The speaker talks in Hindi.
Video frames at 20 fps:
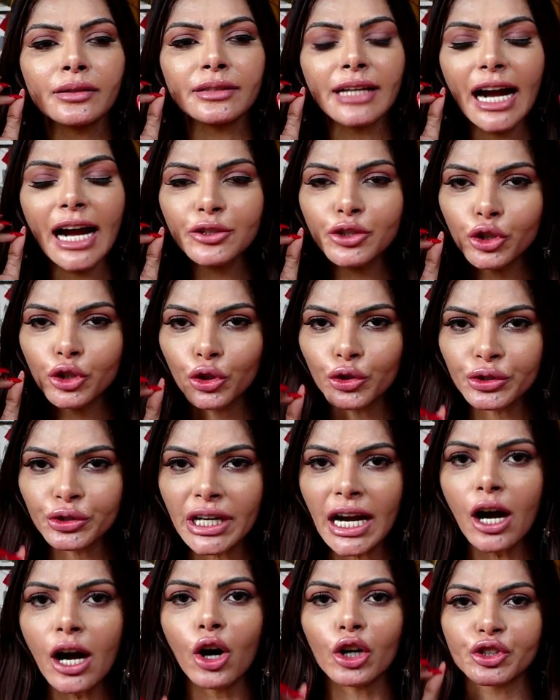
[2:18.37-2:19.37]
राज
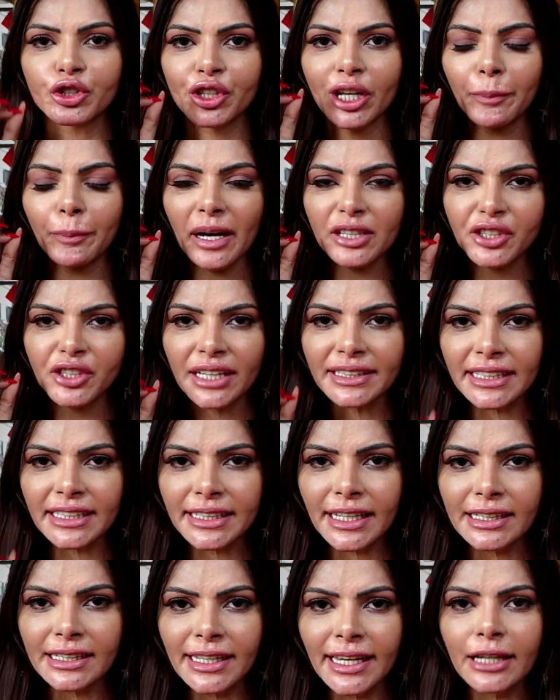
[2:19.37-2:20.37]
कुंद्रा और शिल्पा शेट्टी
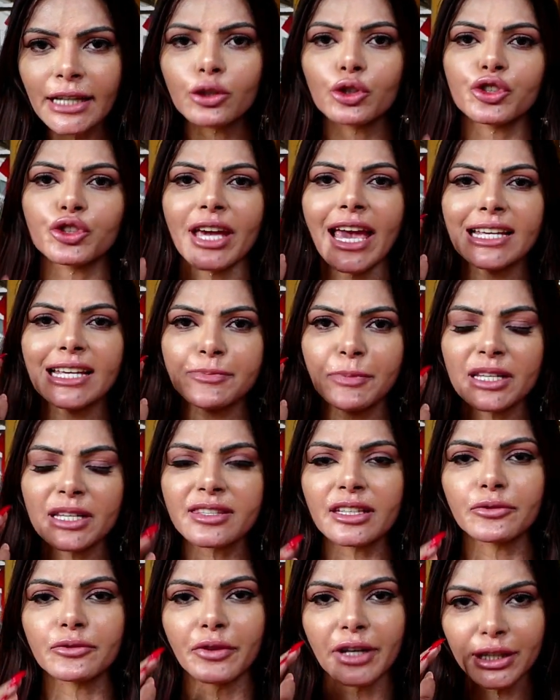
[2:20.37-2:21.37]
के लिए कुछ
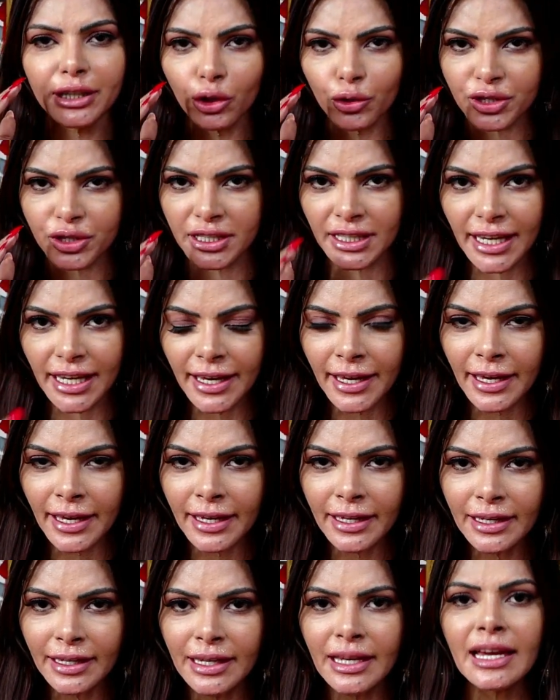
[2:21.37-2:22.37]
एक्सप्लिसिट वीडियोस किए
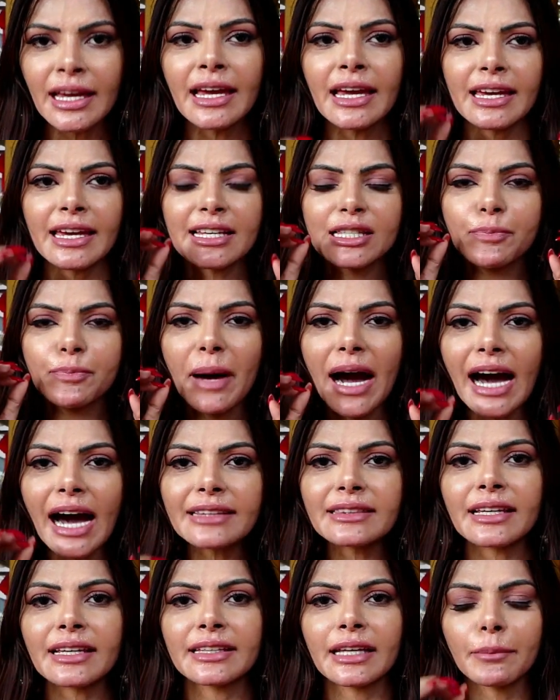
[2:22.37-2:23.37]
हैं इस
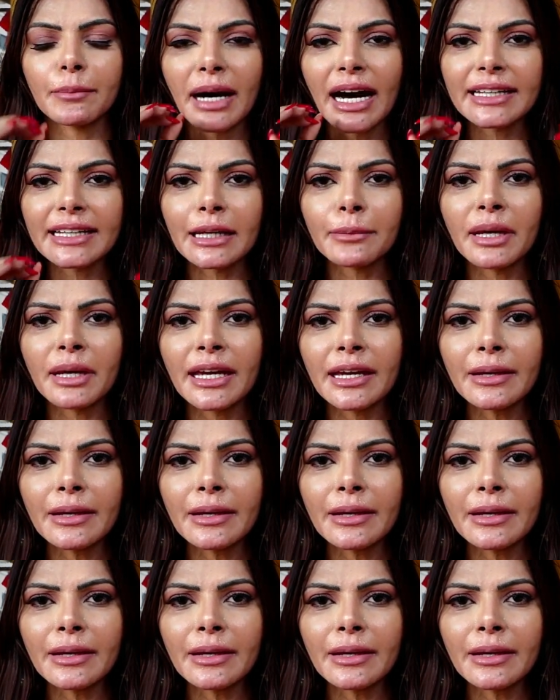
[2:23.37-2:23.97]
बात के बारे में